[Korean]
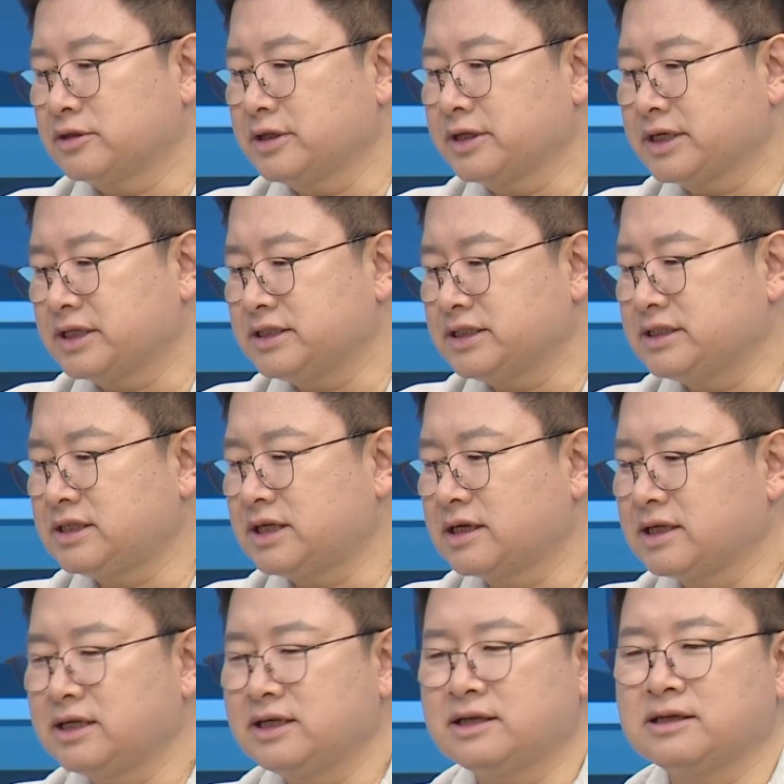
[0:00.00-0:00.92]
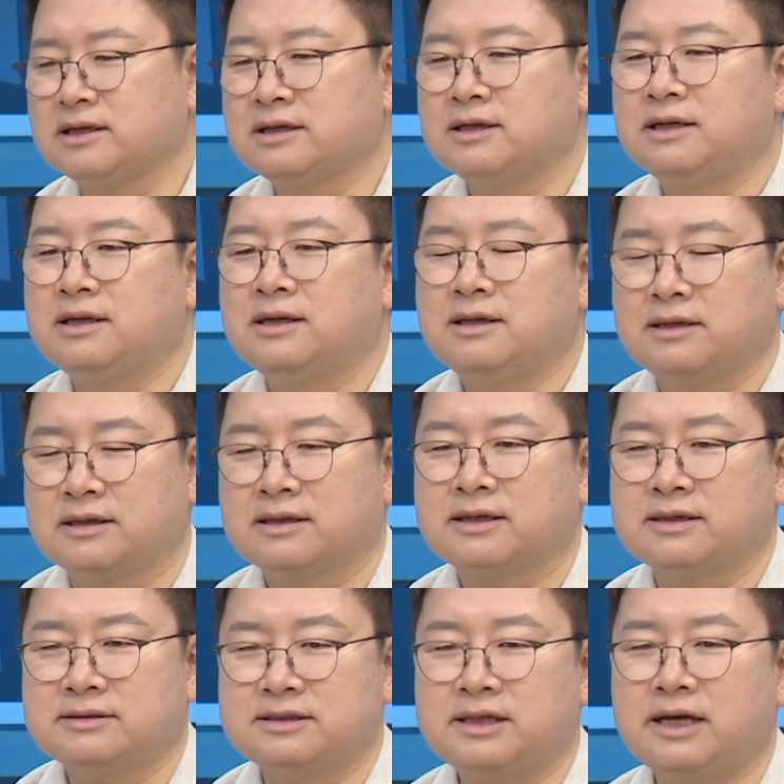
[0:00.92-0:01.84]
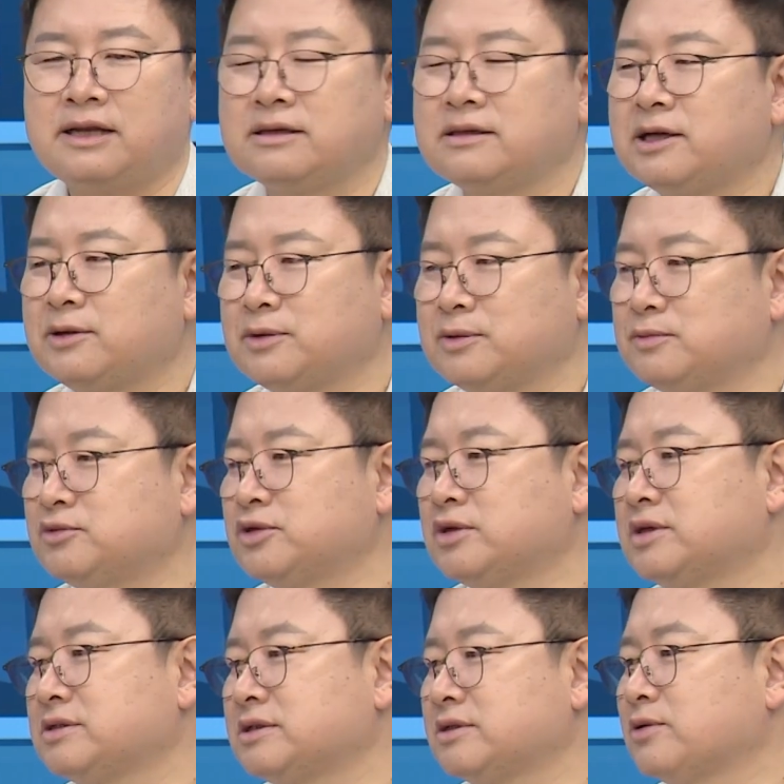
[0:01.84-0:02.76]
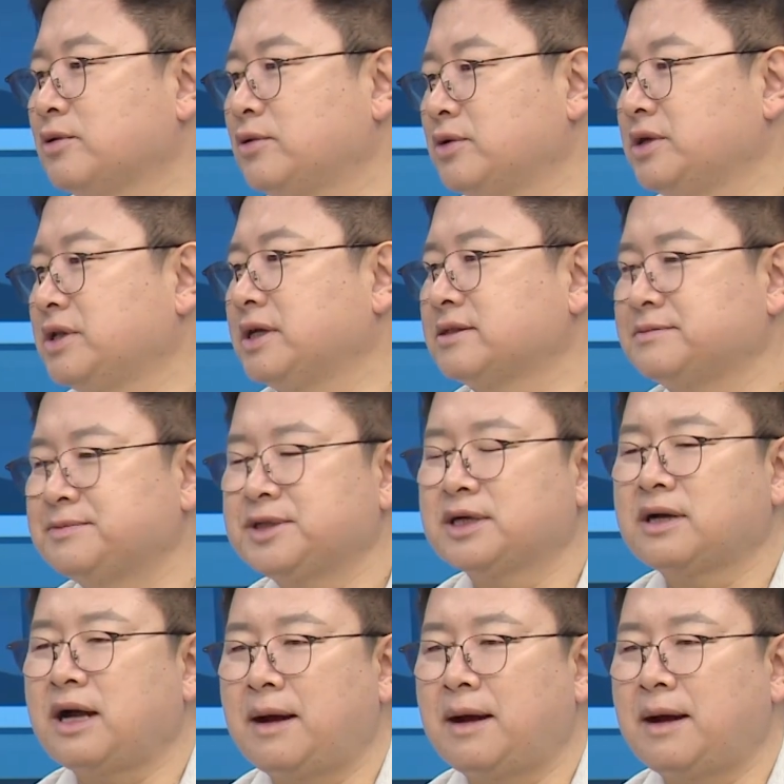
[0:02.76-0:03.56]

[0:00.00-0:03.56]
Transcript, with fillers: 그러니까 시장이 그러니까 차례대로 무너진 꼴이 됐습니다.